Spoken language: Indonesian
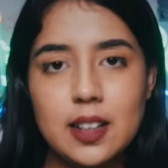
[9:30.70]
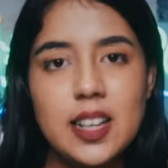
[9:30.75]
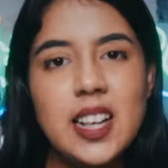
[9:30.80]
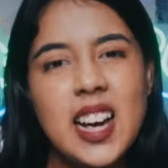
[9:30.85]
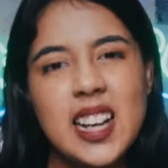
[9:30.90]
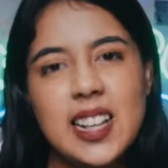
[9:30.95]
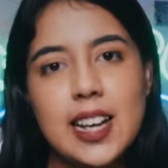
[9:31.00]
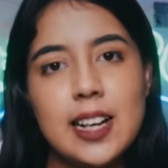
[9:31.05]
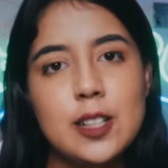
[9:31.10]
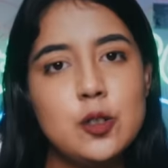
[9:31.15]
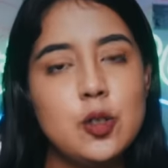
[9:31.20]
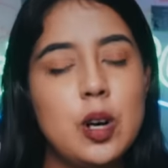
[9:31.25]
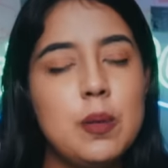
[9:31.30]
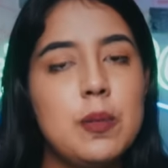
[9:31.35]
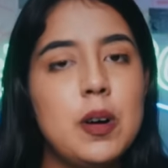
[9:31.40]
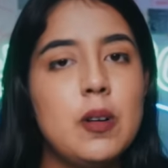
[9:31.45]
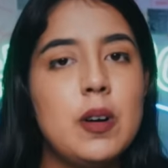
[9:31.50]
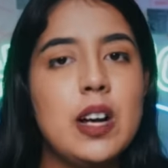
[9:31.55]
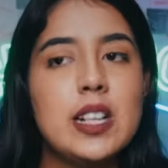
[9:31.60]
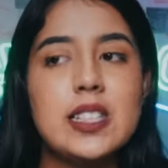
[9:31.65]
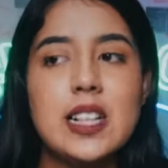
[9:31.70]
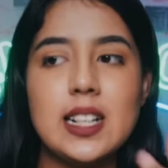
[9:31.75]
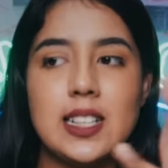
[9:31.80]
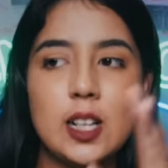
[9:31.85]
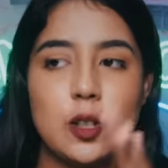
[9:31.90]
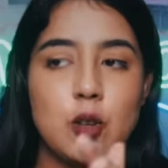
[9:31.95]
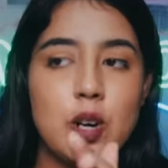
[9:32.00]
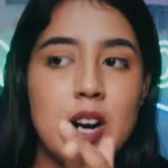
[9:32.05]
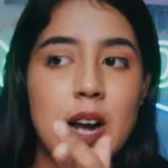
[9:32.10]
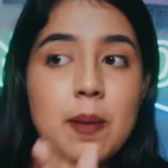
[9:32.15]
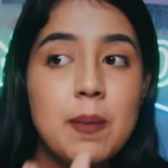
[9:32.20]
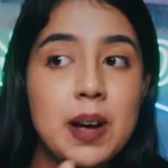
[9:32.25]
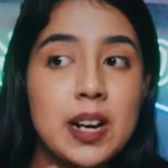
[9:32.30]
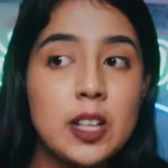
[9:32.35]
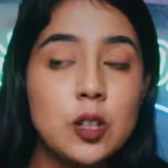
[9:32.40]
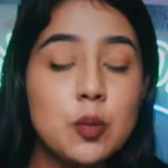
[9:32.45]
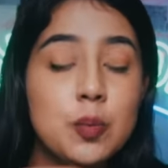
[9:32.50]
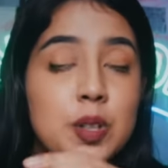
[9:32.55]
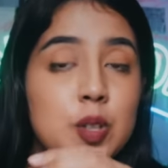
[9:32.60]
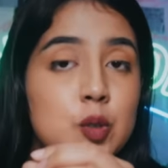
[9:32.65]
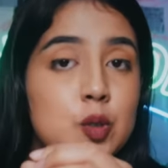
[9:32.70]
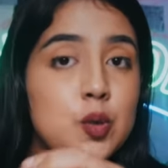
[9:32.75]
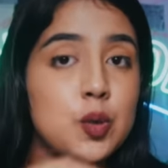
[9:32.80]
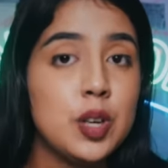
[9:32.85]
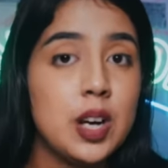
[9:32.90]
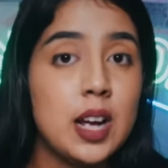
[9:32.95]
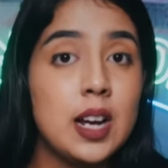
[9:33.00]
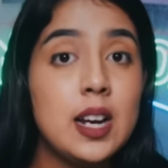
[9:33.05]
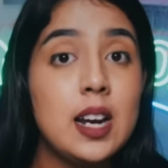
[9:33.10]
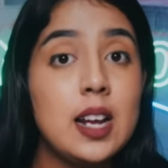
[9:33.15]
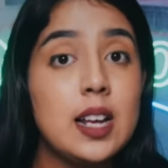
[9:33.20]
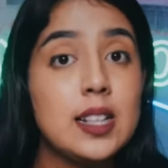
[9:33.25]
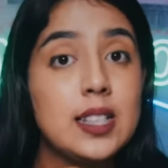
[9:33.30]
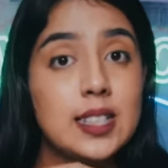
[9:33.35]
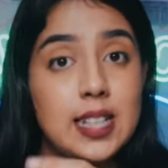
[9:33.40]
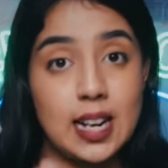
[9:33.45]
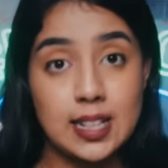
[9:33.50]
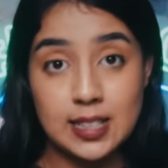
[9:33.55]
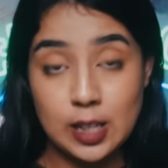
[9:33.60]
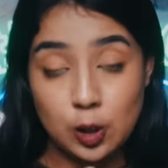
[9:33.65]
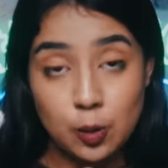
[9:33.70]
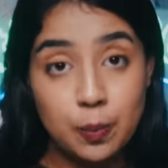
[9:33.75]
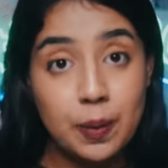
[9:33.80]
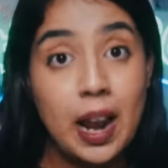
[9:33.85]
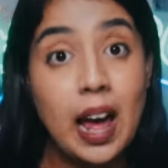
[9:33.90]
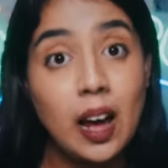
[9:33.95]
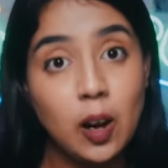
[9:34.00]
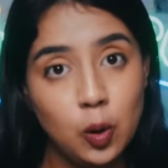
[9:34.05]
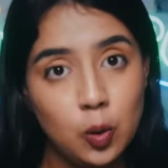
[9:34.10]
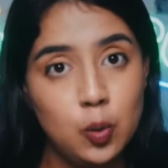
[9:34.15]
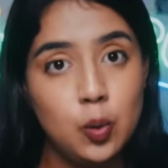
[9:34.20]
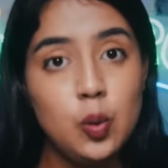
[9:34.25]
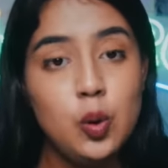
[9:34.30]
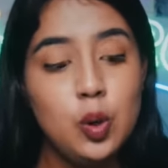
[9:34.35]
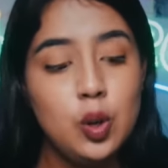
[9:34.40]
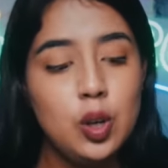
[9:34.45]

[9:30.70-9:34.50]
Dikatakan juga bahwa salah satu rekaman itu menunjukkan salah satu pelaku